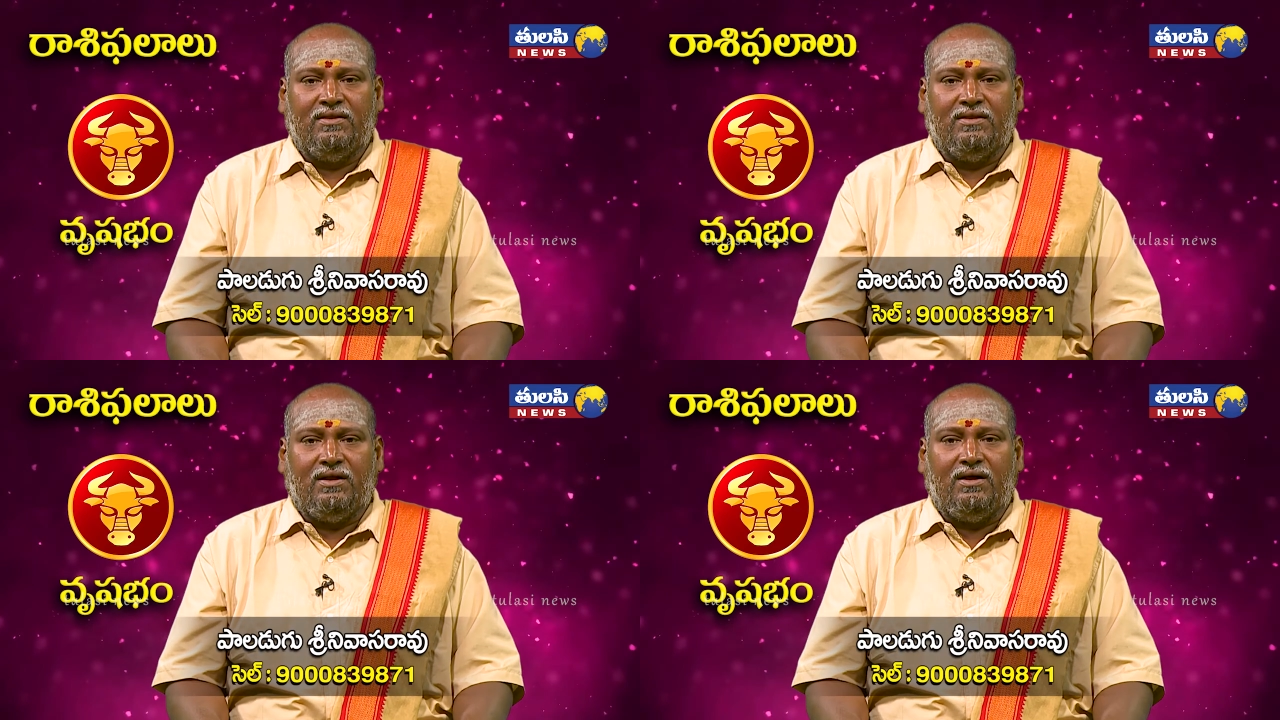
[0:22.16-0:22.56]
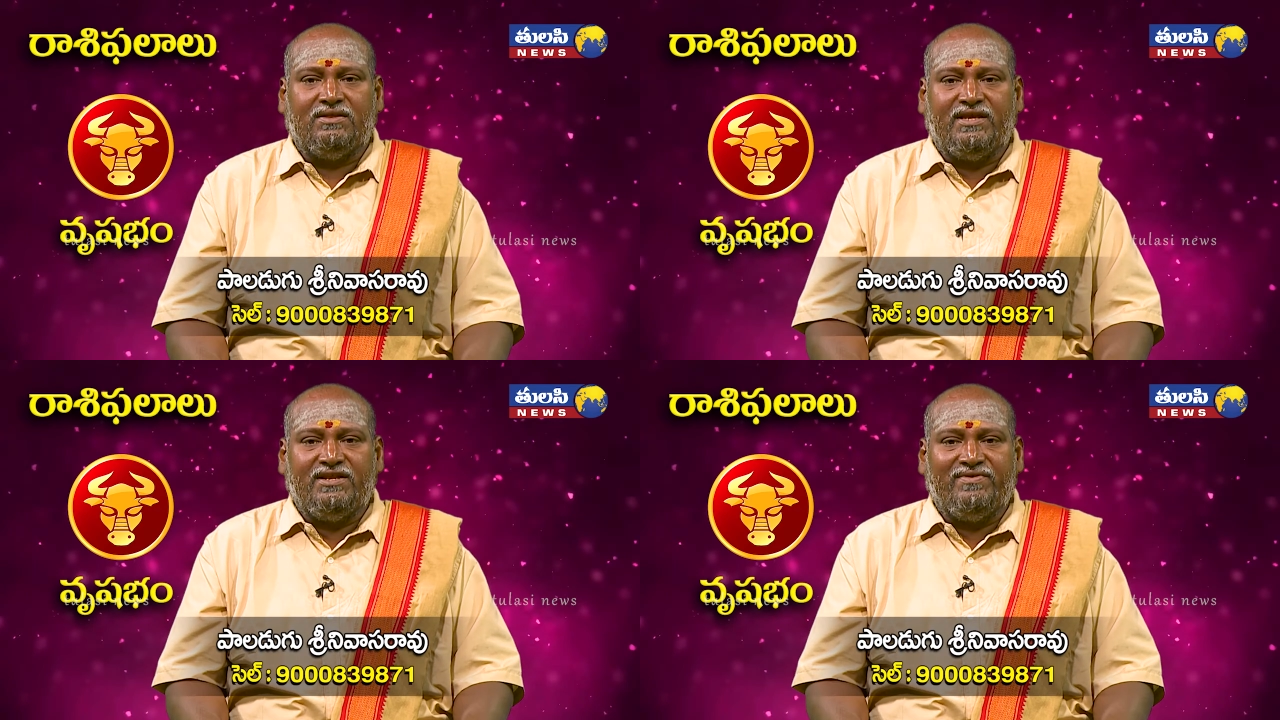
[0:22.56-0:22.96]
నా
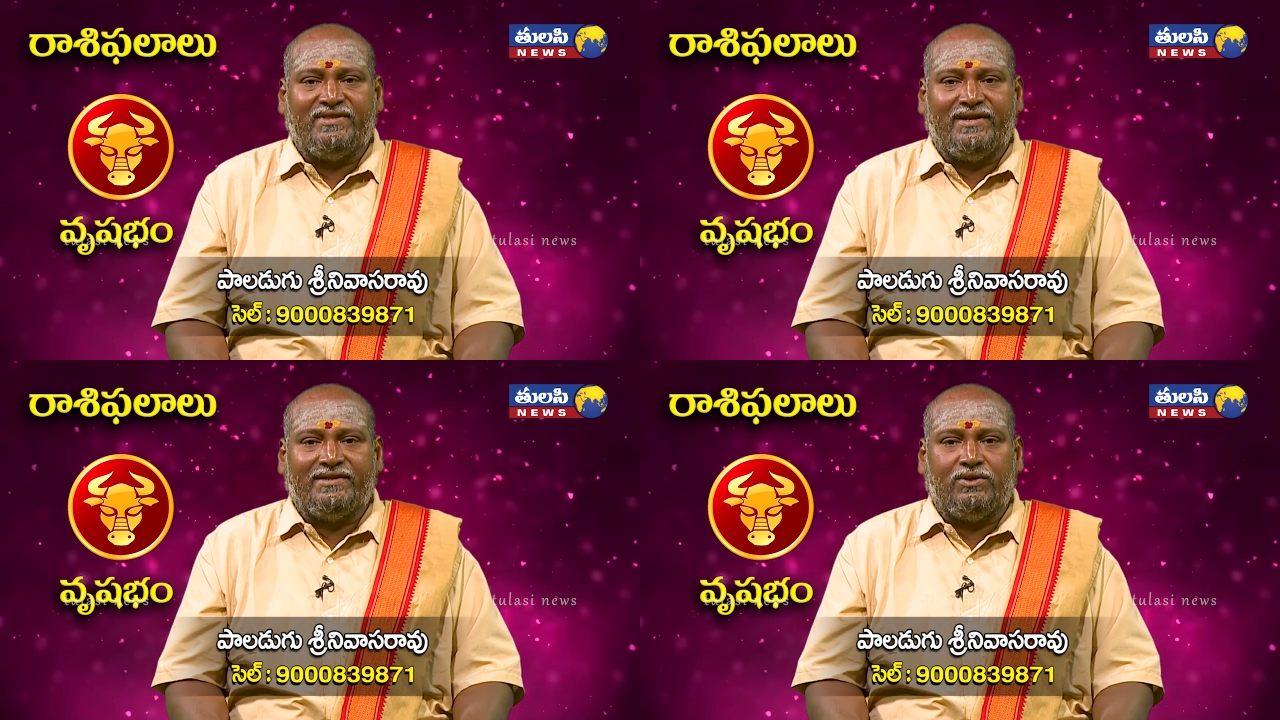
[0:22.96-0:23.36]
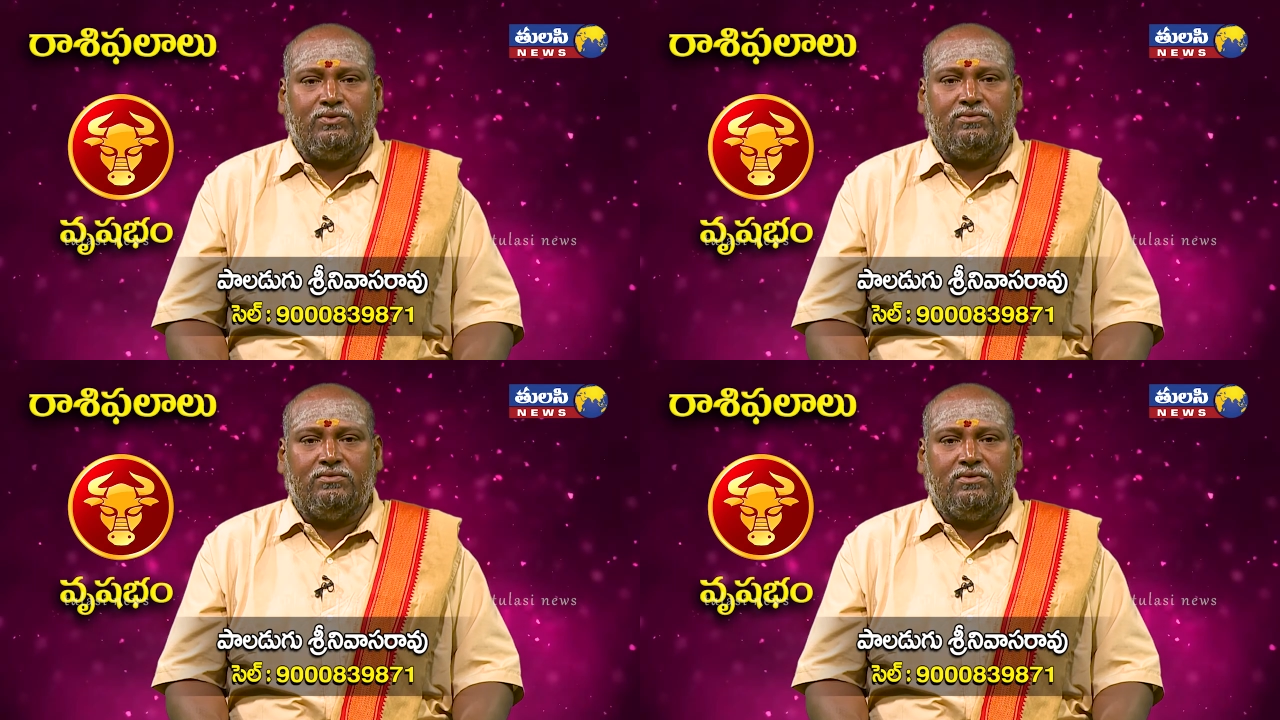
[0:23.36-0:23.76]
తెలివితేటలు
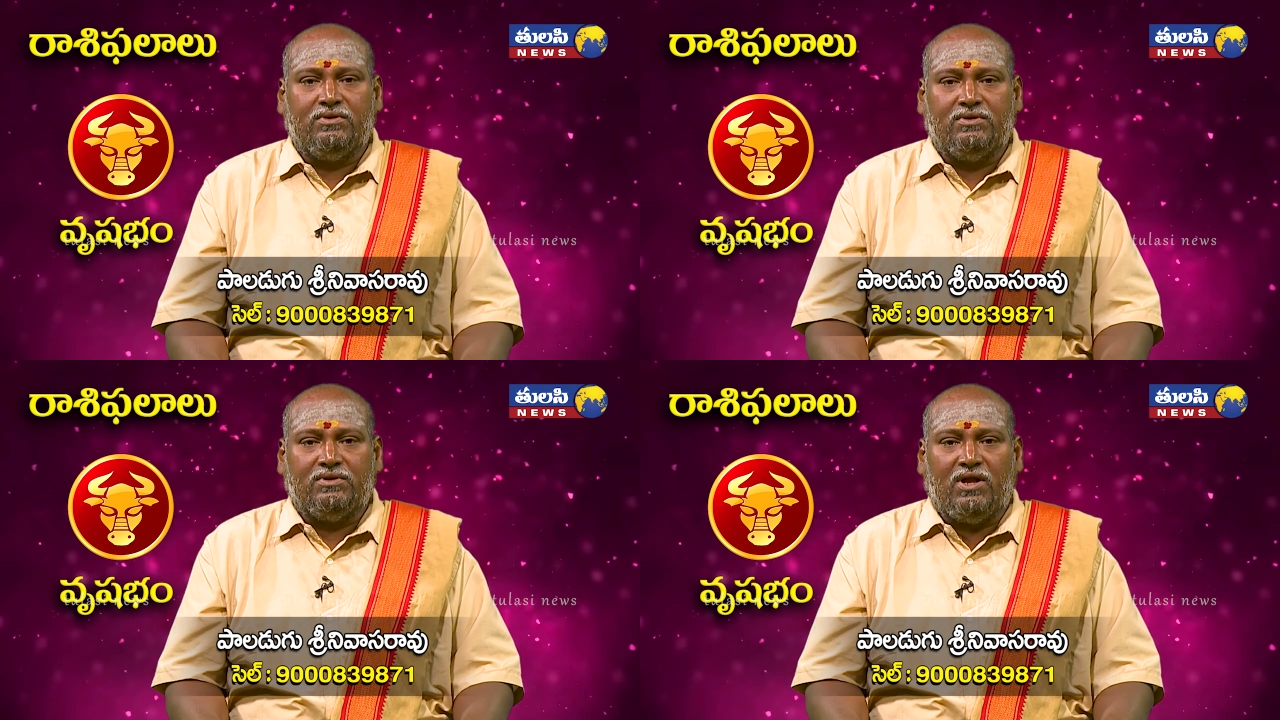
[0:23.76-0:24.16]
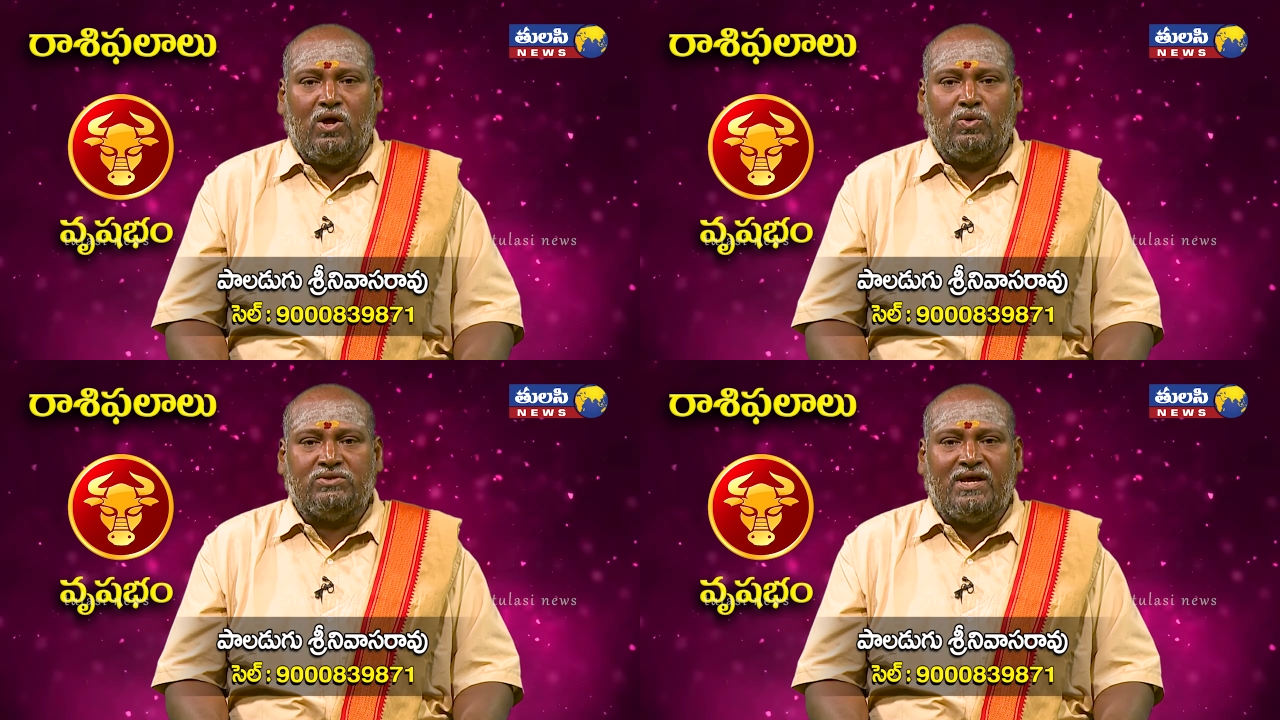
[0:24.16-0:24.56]

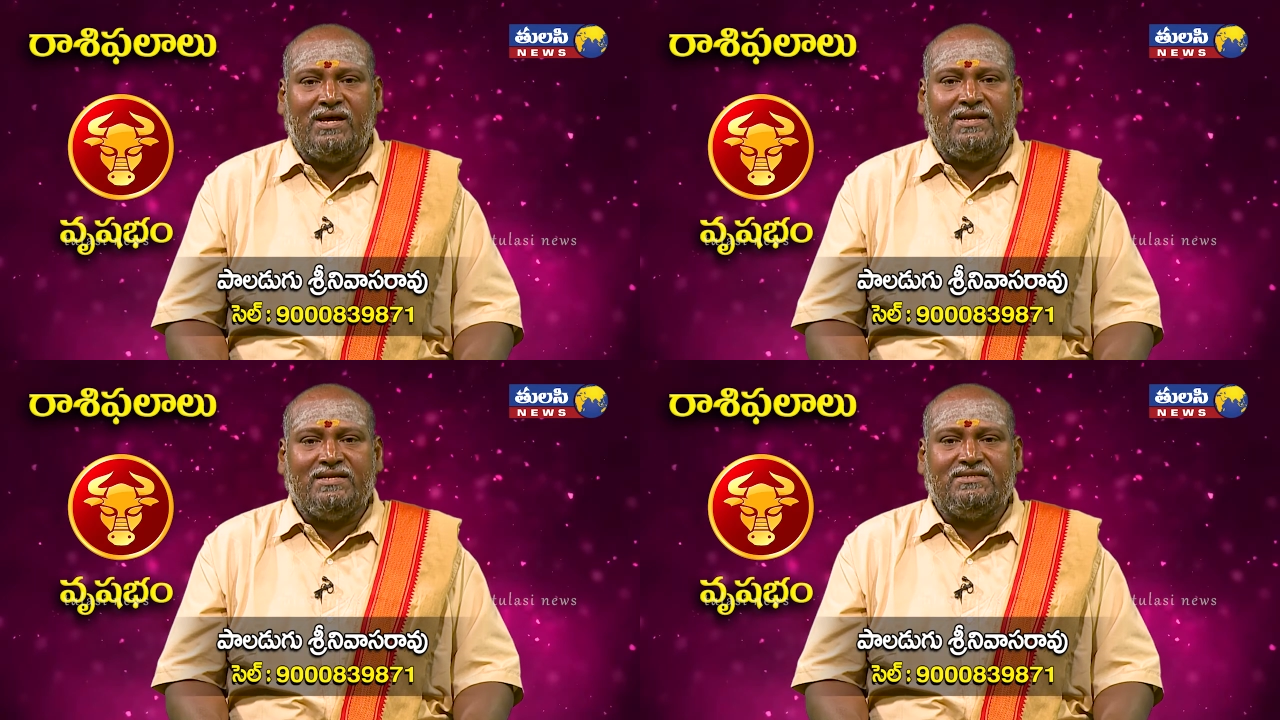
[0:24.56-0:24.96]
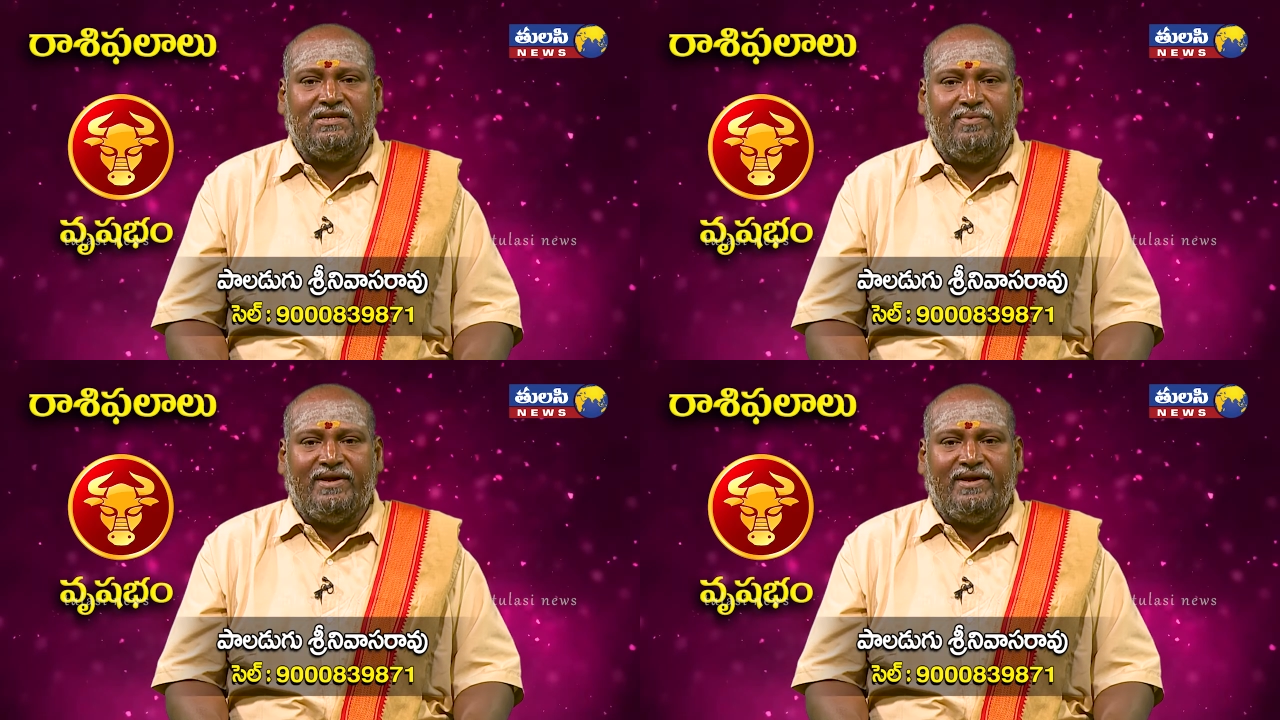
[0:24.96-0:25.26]
నాకు సహకరించిన